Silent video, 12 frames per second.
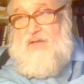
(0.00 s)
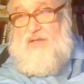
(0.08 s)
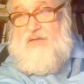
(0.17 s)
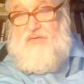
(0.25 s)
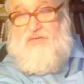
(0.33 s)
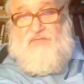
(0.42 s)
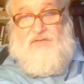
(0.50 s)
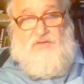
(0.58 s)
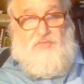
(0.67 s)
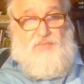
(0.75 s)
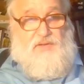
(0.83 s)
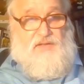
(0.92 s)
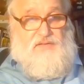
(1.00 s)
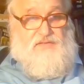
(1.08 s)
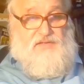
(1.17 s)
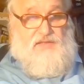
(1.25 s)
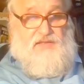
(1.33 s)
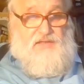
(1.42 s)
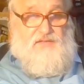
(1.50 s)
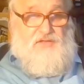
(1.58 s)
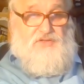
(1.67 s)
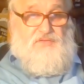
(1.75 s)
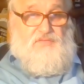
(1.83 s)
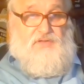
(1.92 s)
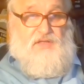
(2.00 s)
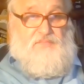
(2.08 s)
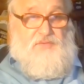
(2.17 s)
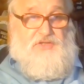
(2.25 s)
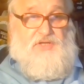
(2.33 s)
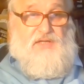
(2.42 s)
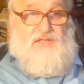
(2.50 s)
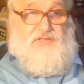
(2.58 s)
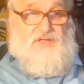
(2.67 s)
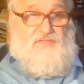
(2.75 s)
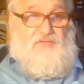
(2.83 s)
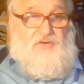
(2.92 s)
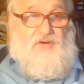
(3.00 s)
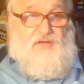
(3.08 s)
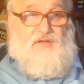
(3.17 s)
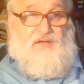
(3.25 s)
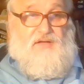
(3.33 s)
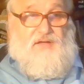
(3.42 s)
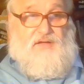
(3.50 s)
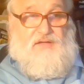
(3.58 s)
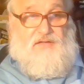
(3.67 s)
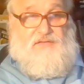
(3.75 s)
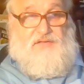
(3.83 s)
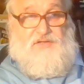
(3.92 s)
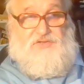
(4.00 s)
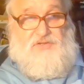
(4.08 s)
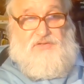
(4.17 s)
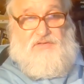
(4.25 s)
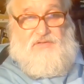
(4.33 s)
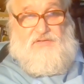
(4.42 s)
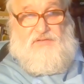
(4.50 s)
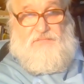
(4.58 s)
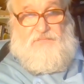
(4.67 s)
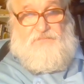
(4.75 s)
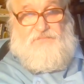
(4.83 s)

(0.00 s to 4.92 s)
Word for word: И вот в этой юбилейной статье, значит, вот отмечались его, а, значит, э,